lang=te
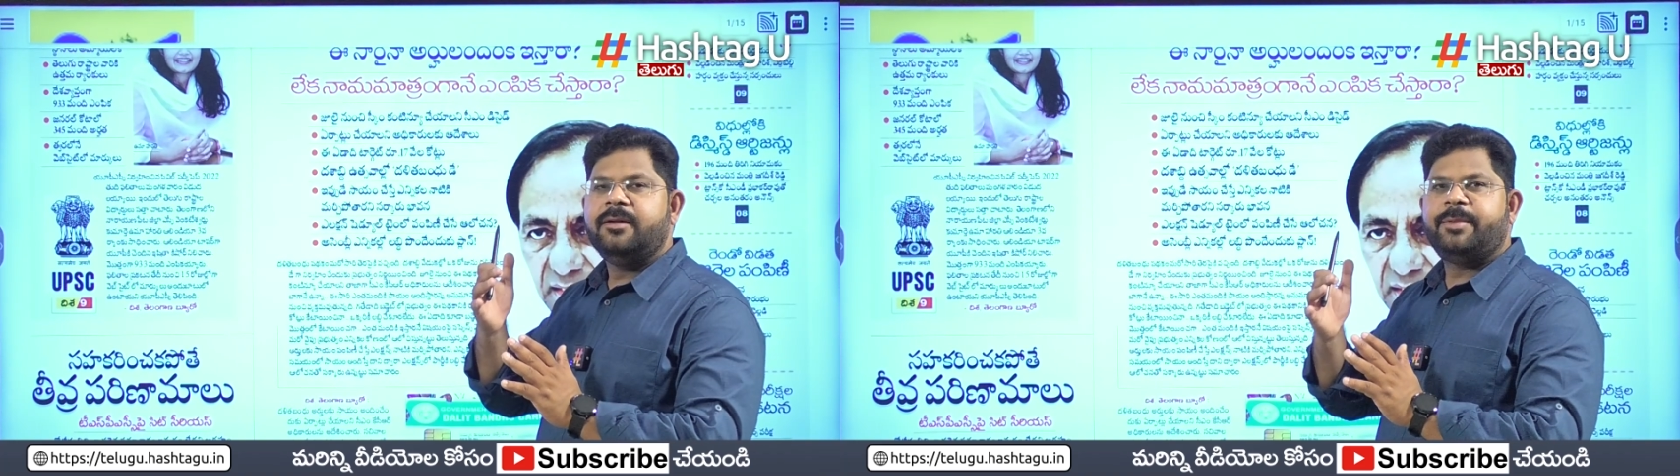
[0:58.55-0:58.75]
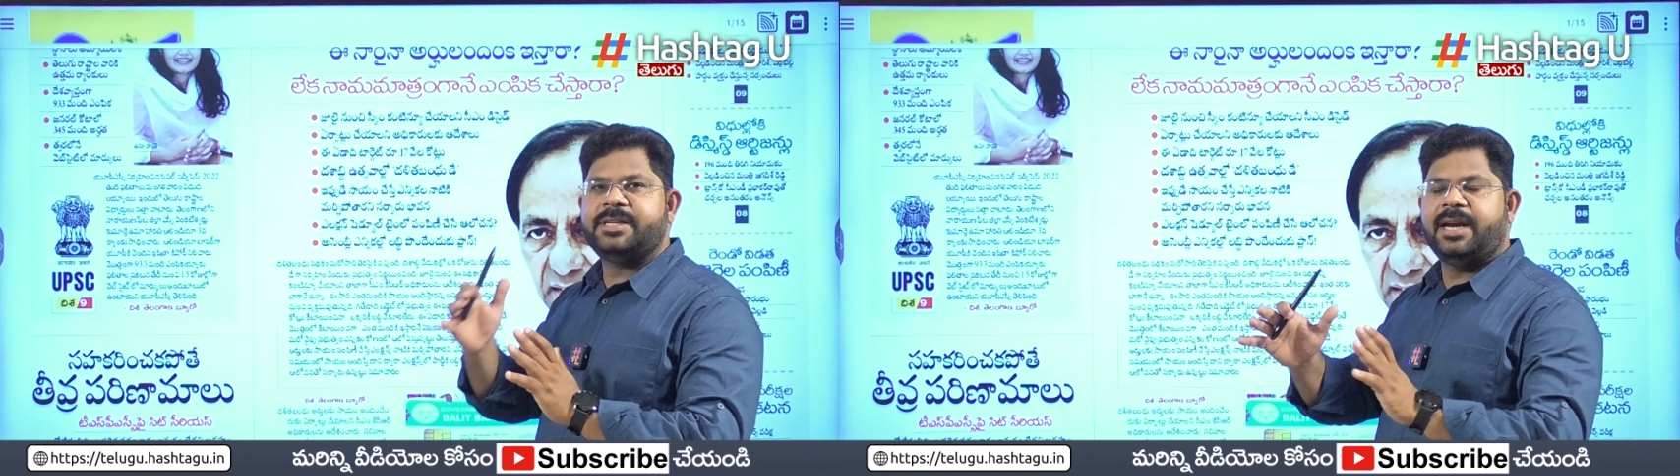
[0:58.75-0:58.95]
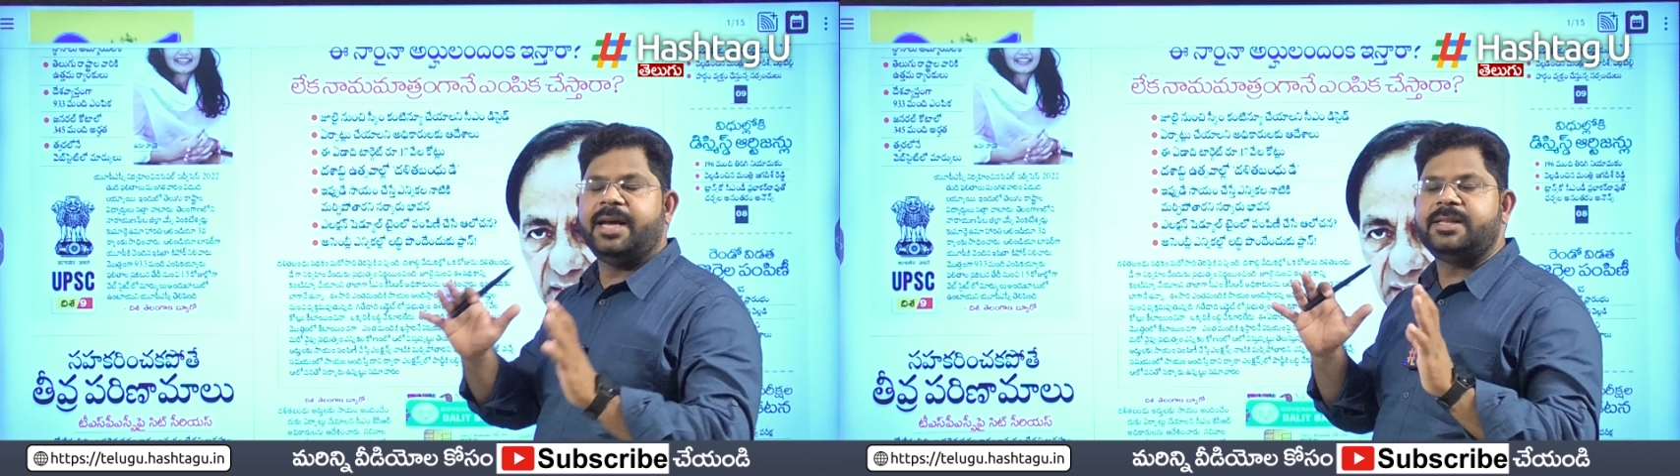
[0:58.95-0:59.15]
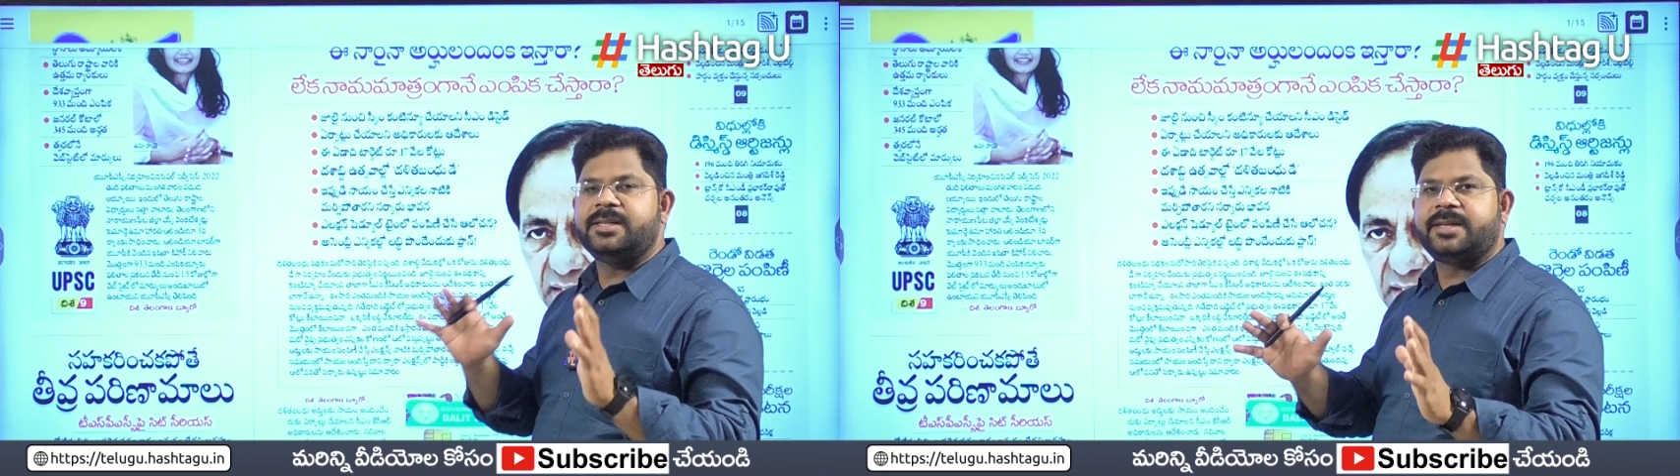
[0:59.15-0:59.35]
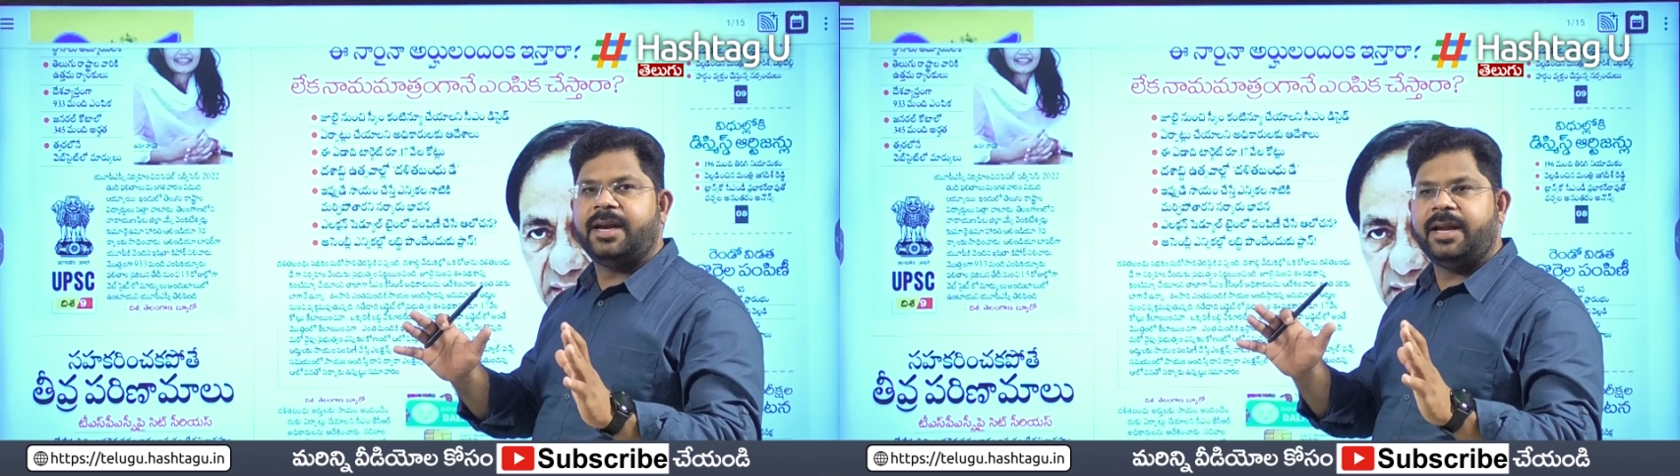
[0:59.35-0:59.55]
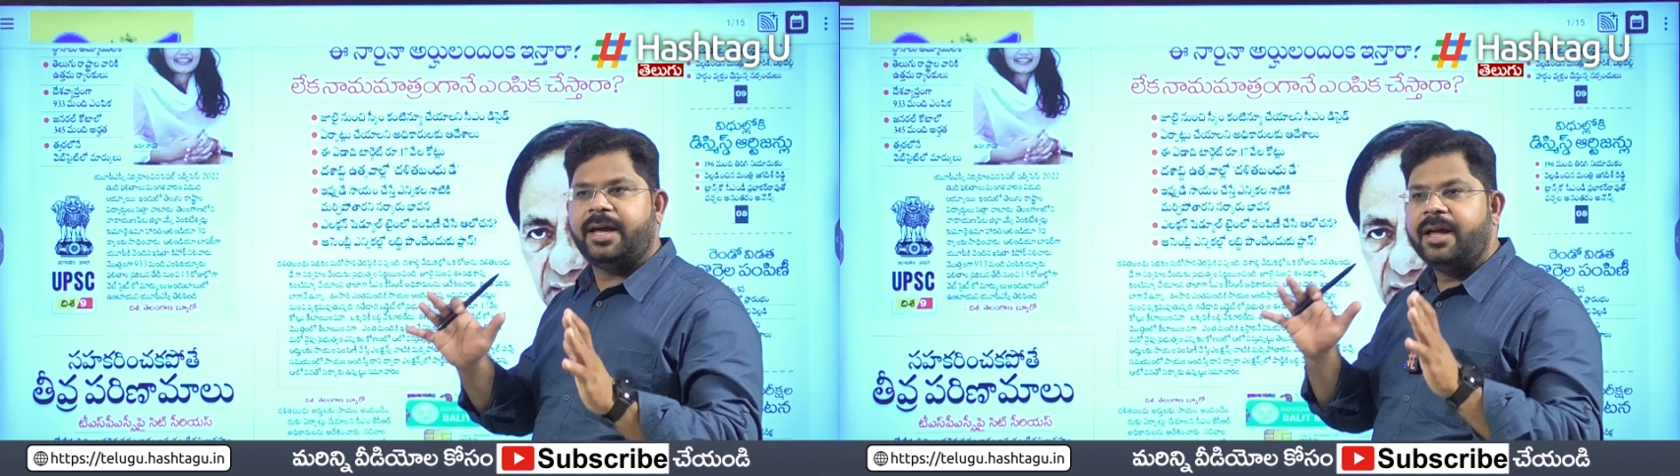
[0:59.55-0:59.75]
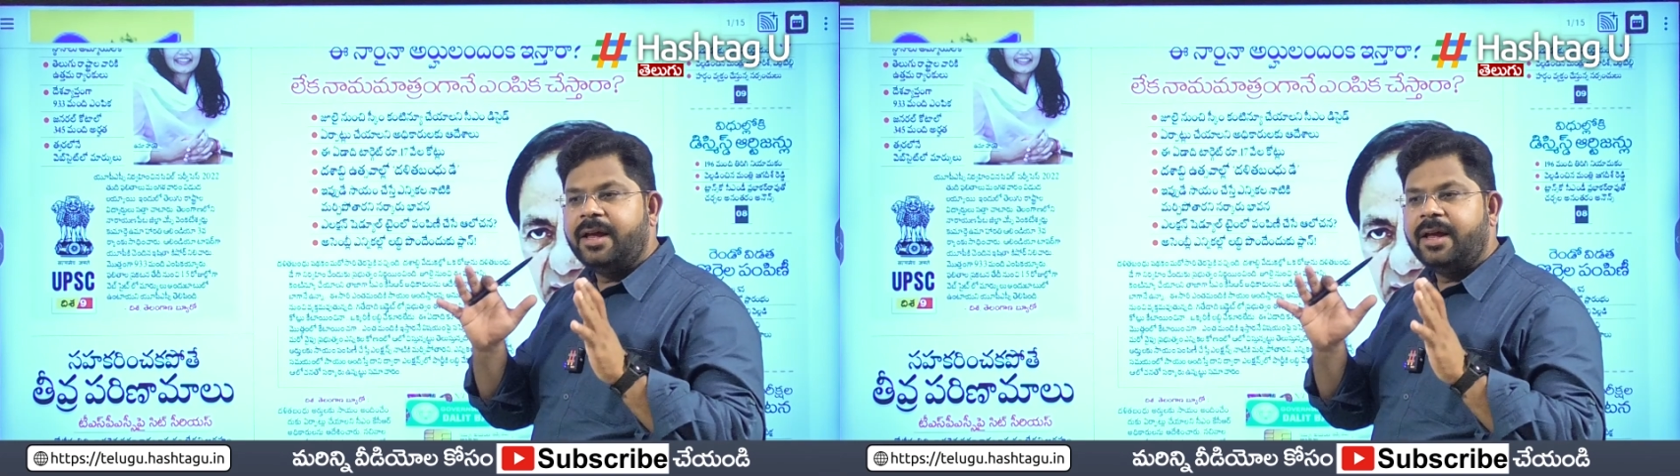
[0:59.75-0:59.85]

ప్రజల్లోకి తీసుకెళ్లే